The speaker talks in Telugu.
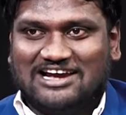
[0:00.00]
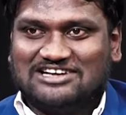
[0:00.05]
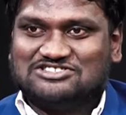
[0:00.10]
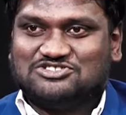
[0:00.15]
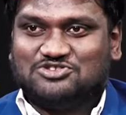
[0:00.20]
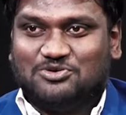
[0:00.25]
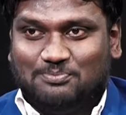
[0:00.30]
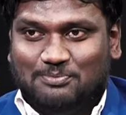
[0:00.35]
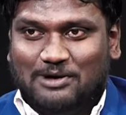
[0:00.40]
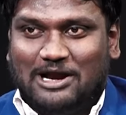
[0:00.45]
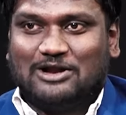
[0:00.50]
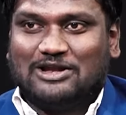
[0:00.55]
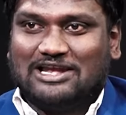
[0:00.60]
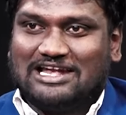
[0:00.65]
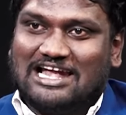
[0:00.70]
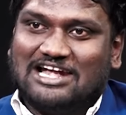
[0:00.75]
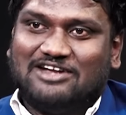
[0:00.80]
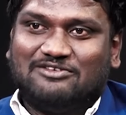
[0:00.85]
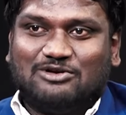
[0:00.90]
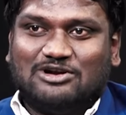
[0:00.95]
కార్డ్స్తో పాటు
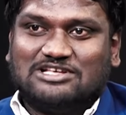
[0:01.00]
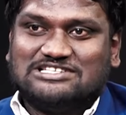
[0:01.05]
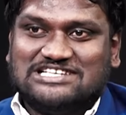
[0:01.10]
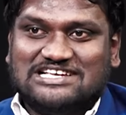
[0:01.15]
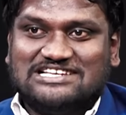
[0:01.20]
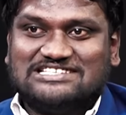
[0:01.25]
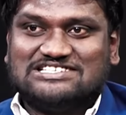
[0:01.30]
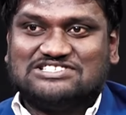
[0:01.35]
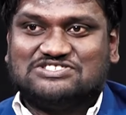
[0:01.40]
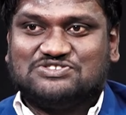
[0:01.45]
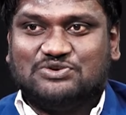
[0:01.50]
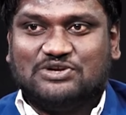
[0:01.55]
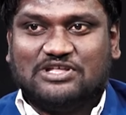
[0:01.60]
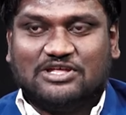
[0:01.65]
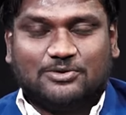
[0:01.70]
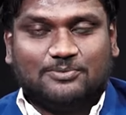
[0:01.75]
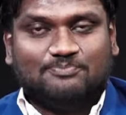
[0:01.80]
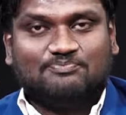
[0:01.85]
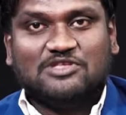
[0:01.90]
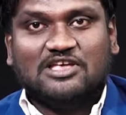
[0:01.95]
ఇట్లాంటివి కూడా షేర్
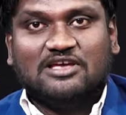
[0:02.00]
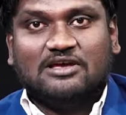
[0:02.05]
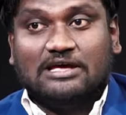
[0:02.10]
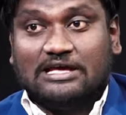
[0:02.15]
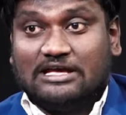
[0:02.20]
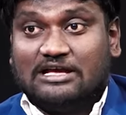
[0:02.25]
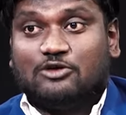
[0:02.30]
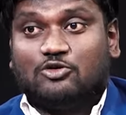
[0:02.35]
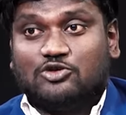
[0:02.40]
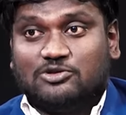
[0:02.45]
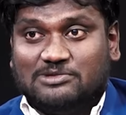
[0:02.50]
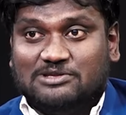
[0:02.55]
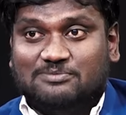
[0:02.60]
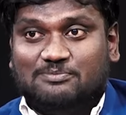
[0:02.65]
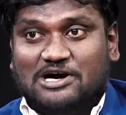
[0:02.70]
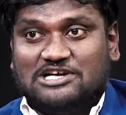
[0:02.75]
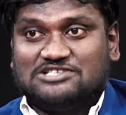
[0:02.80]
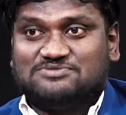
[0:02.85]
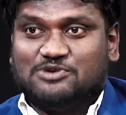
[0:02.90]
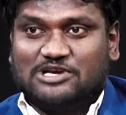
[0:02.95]
చేస్తుంటారు ఇంకా కొంతమంది
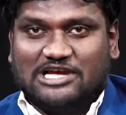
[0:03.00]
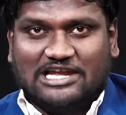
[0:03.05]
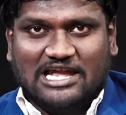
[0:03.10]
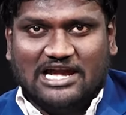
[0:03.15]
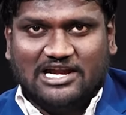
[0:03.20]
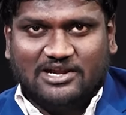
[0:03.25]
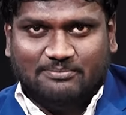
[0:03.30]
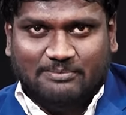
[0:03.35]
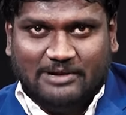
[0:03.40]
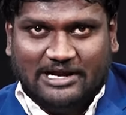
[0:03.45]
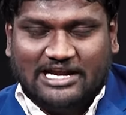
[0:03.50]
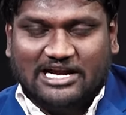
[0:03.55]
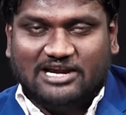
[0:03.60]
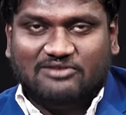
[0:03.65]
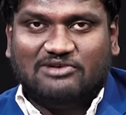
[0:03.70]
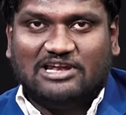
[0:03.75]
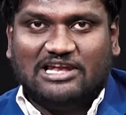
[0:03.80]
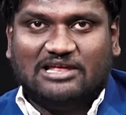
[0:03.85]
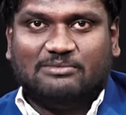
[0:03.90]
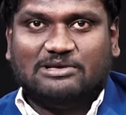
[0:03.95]
పాస్బుక్ ఇట్లాంటివి పెట్టడం వల్ల